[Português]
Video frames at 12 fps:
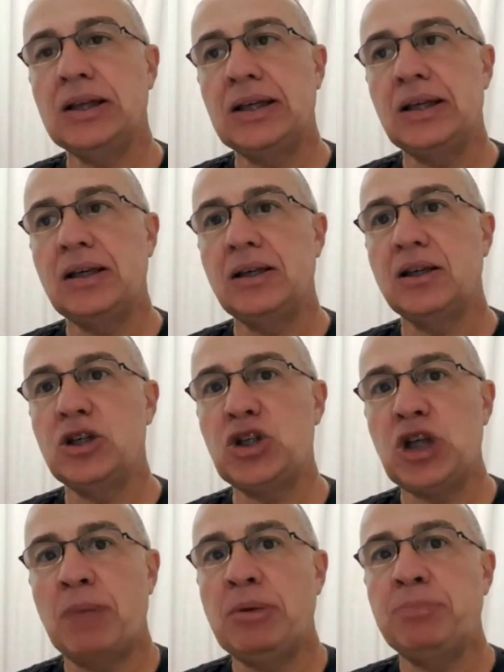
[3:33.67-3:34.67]
que, que
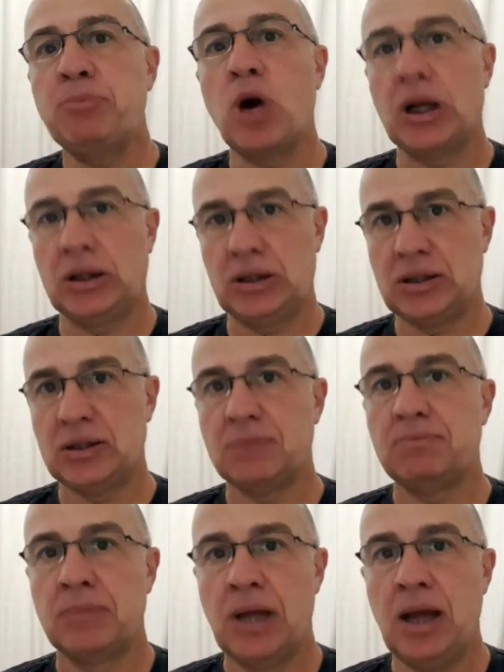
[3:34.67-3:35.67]
te abre portas.
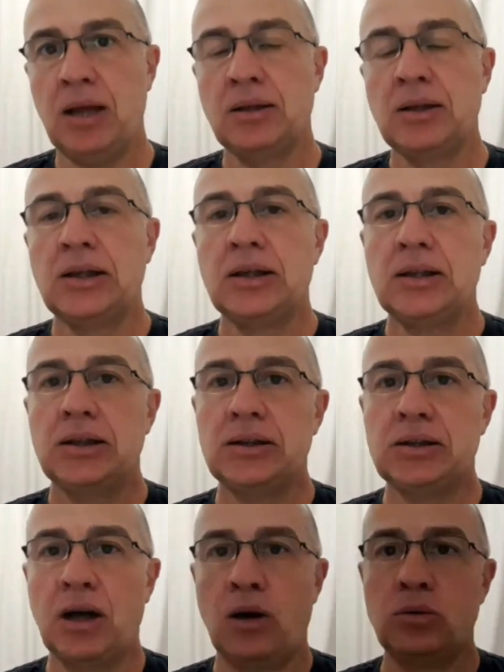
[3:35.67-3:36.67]
Né?
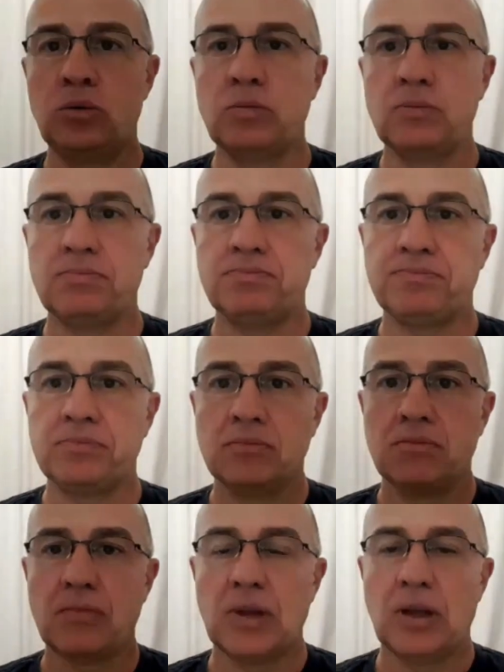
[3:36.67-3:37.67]
Então,
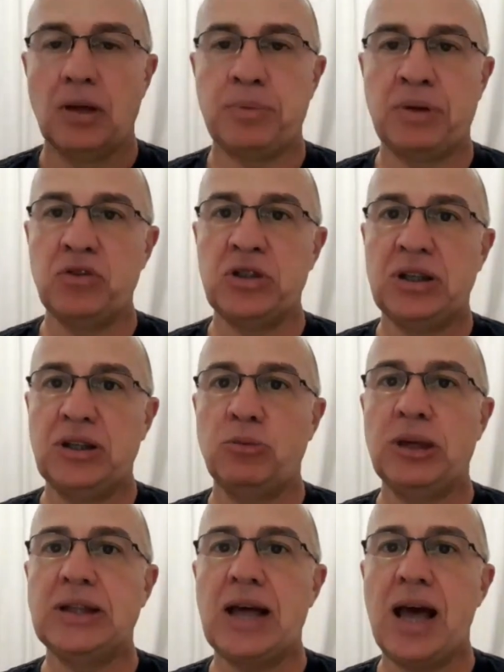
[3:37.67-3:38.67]
para você ter
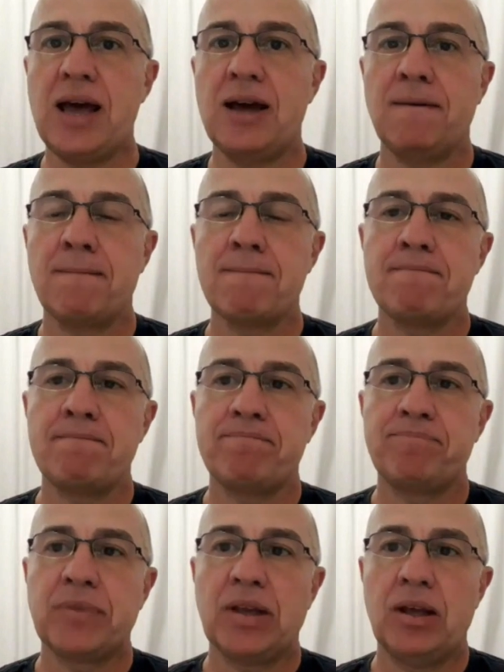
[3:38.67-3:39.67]
uma ideia,
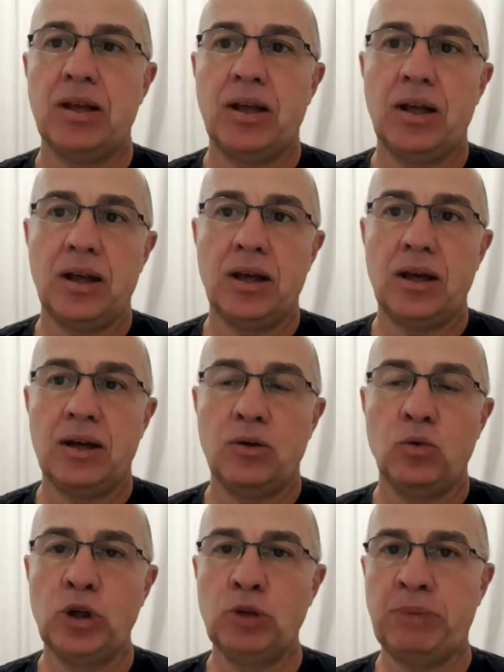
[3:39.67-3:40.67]
é,
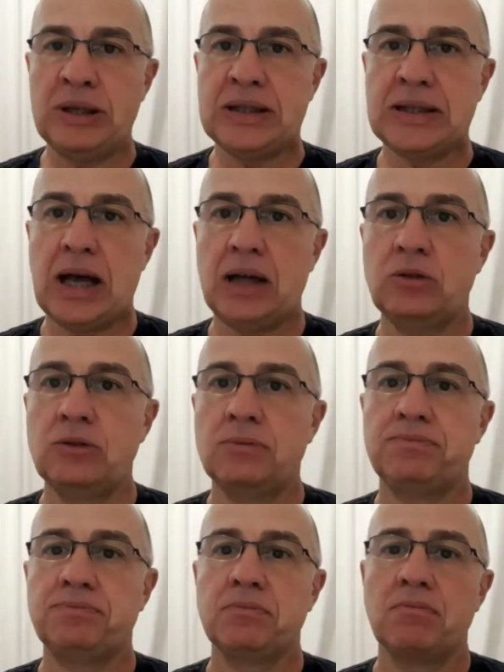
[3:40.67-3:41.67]
o ano passado
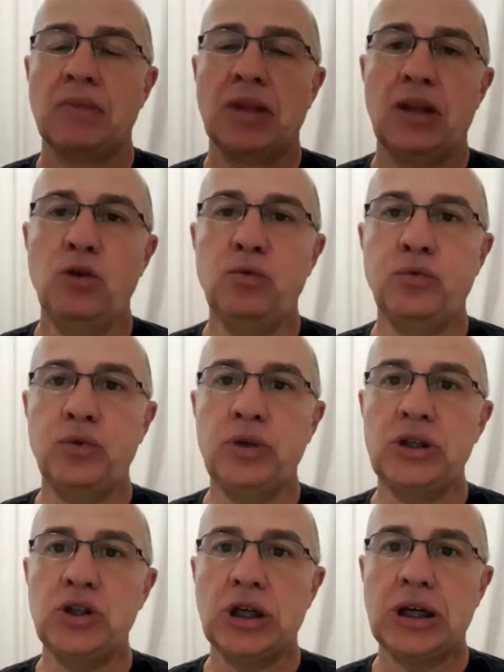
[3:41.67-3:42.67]
eu
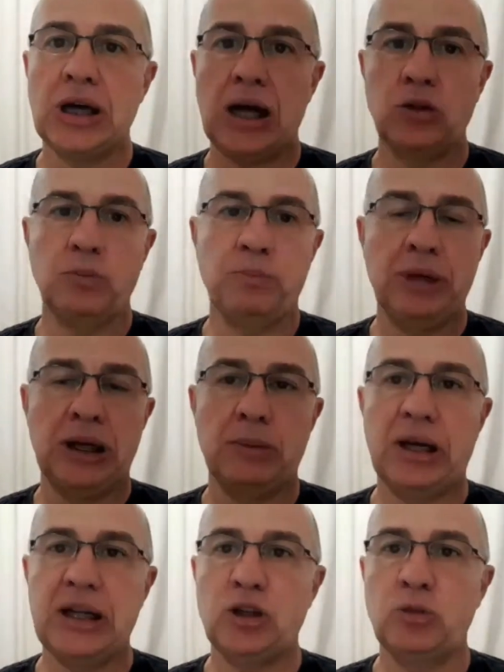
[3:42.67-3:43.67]
fui indicado pela
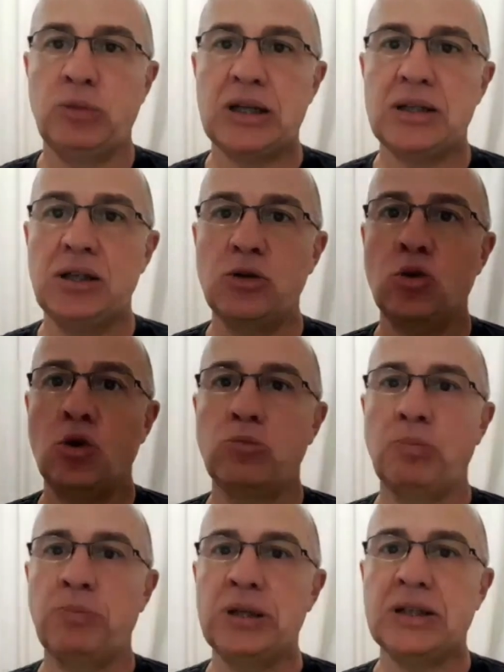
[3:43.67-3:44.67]
Marinha do Brasil
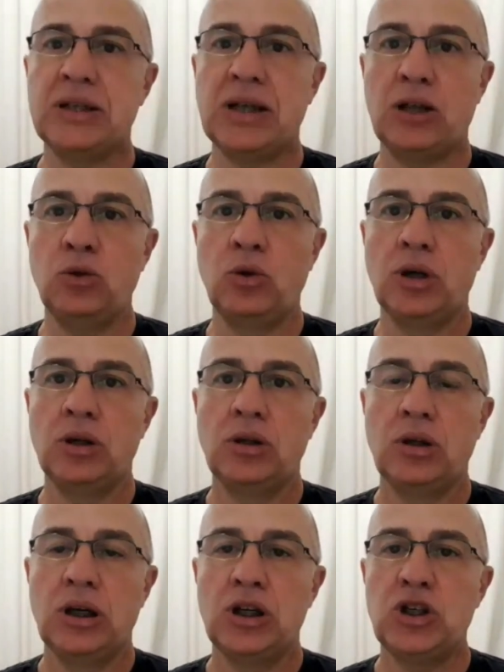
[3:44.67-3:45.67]
como um pesquisador
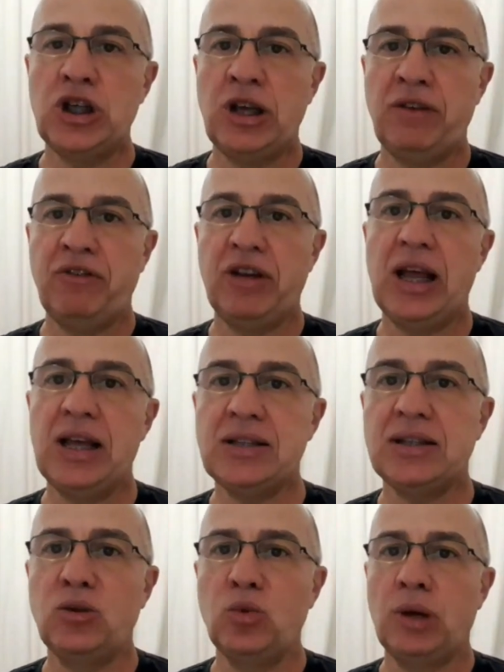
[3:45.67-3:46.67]
de
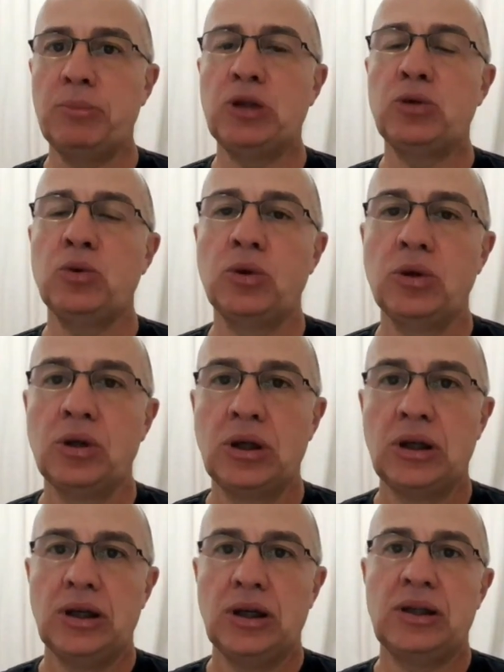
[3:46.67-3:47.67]
referência no âmbito
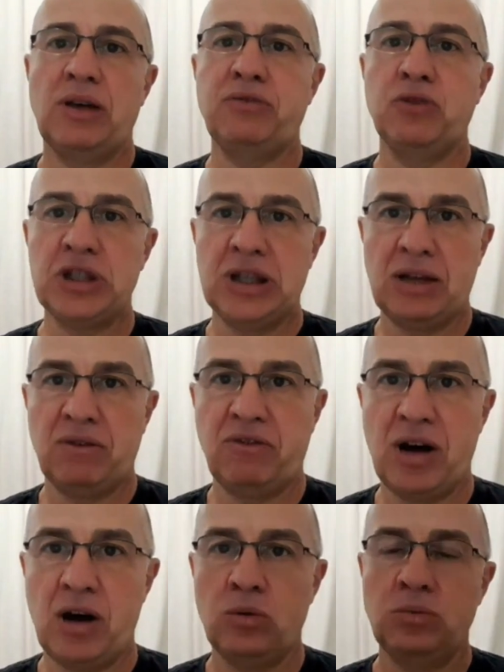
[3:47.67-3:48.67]
da Força
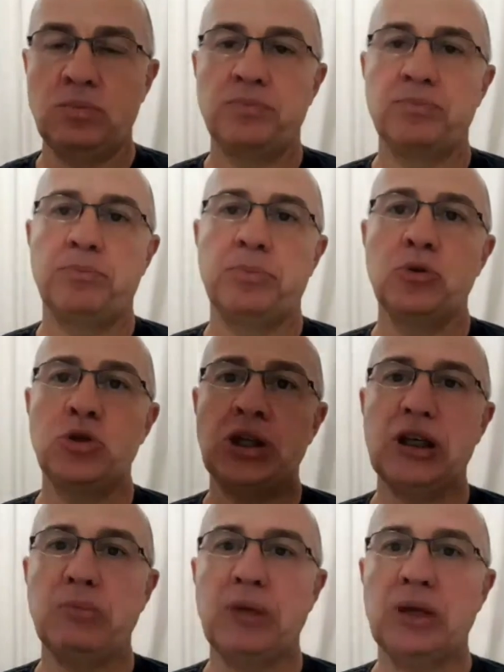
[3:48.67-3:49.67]
Naval
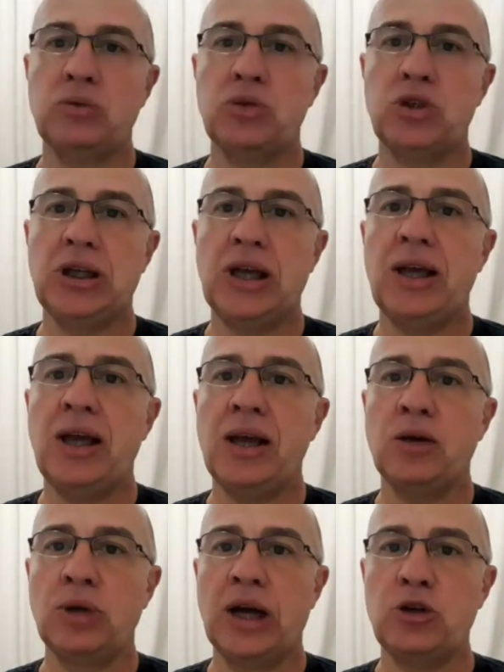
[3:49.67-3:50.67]
prosseguimento segmento de guerra
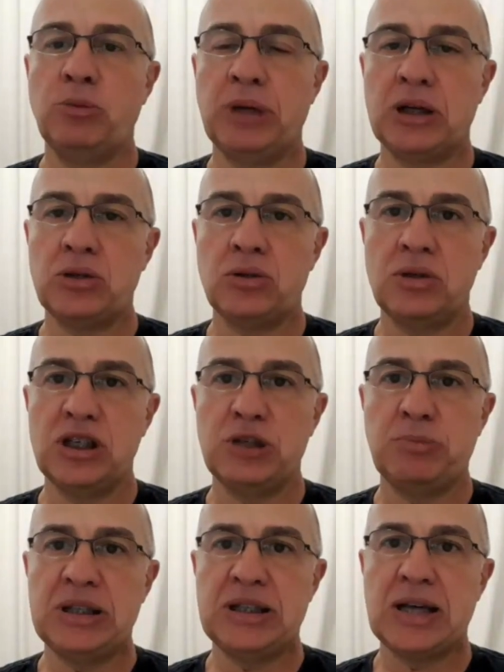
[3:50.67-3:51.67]
irregular e operações
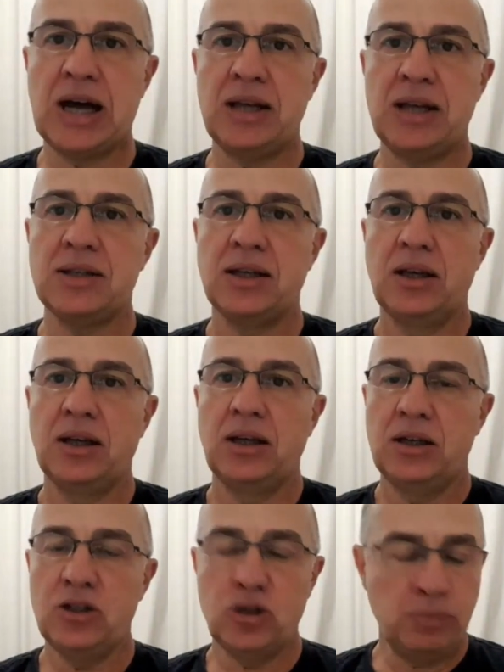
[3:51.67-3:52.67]
especiais.
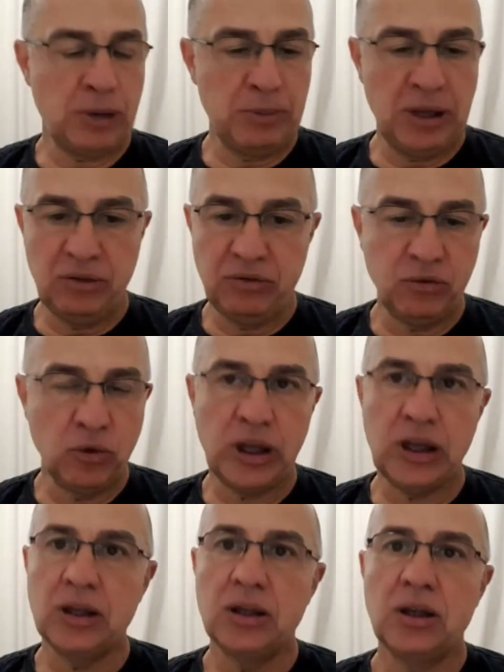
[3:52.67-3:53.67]
Isso, para mim,
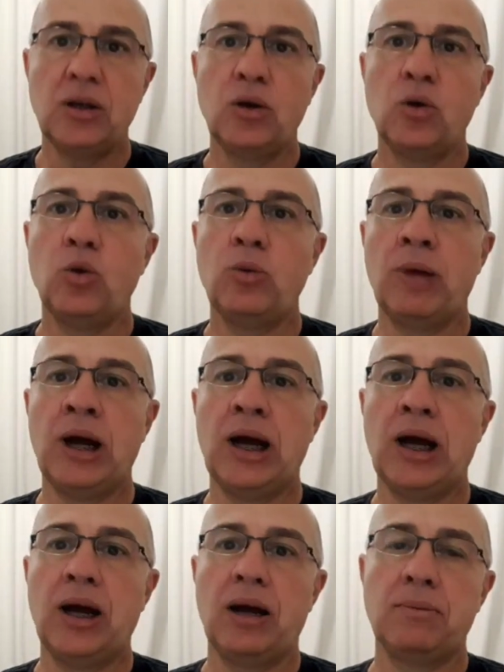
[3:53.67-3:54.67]
foi
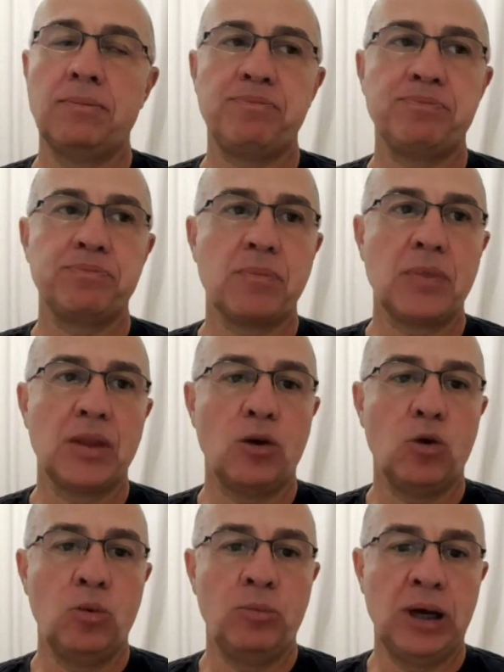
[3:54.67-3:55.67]
uma,
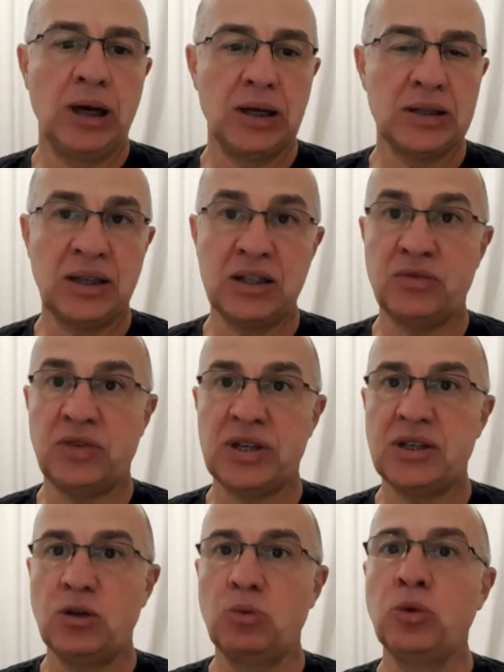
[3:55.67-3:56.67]
uma
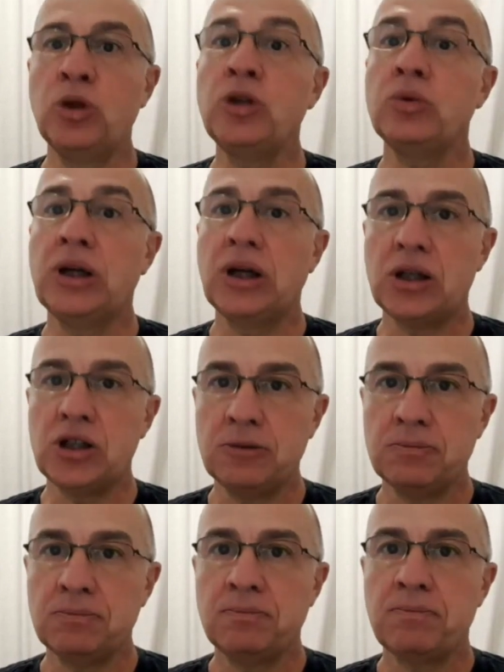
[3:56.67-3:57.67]
satisfação muito
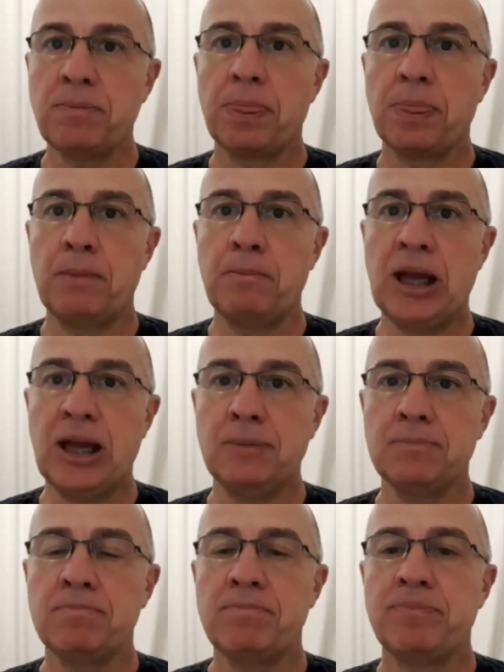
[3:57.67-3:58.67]
grande
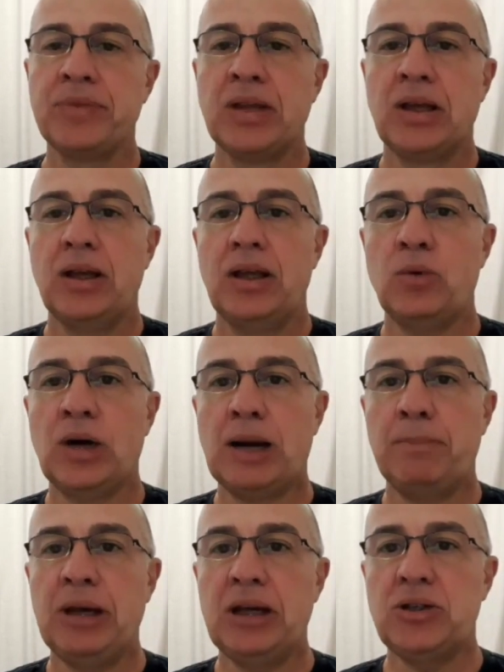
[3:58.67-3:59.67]
também. Eu
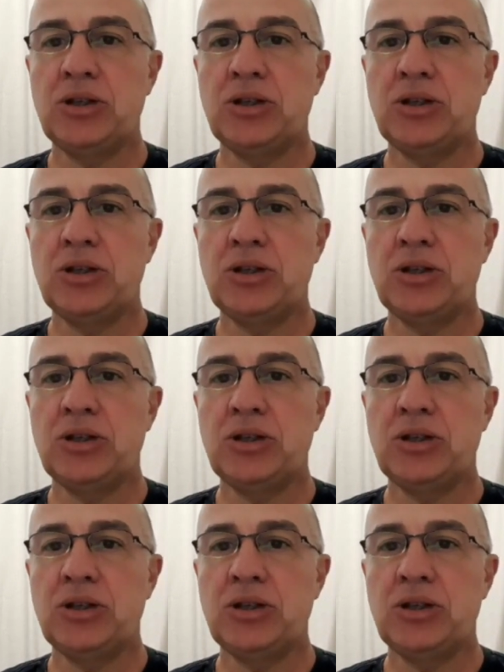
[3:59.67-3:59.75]
acabei